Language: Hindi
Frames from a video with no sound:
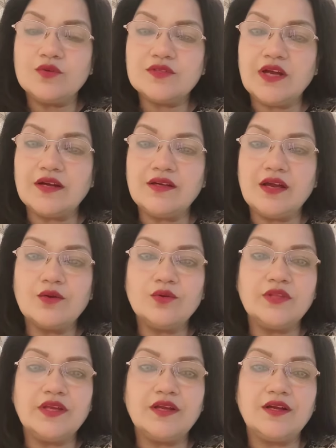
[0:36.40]
उस घटना को
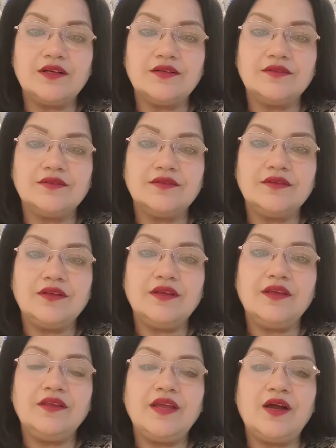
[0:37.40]
देखकर
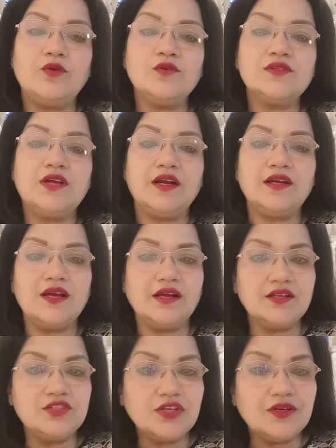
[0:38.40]
या उस घटना
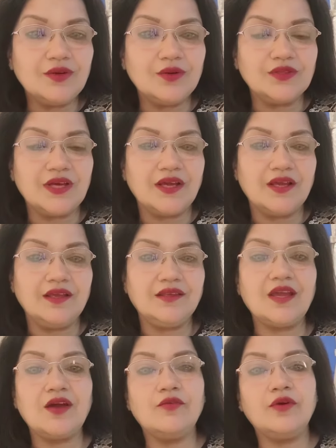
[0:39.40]
का जिक्र होता है
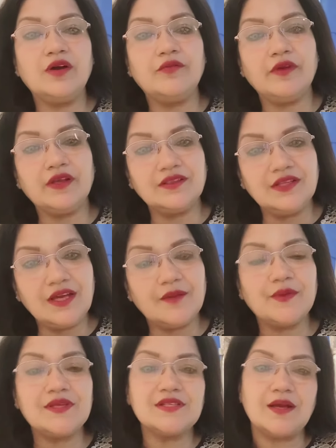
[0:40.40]
या वह व्यक्ति
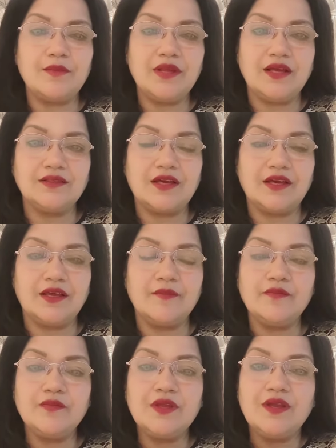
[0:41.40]
आपके सामने आता है
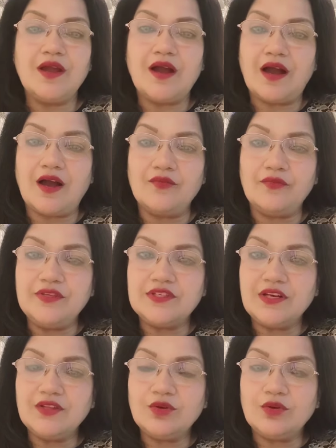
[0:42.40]
आप
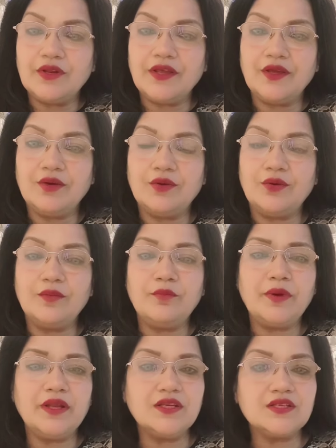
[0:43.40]
विचलित हो रहे हो
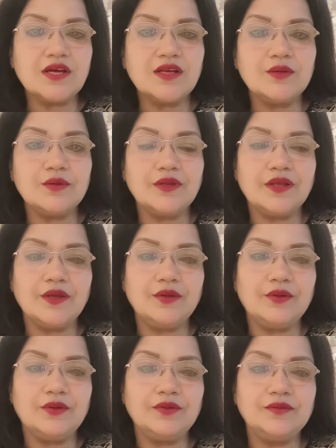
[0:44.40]
परेशान हो रहे
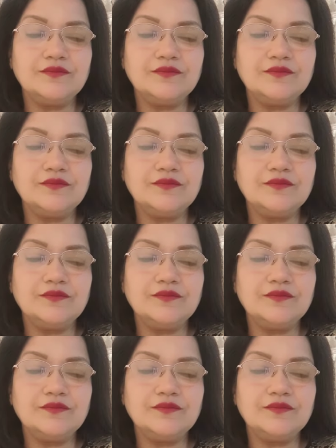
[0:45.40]
हो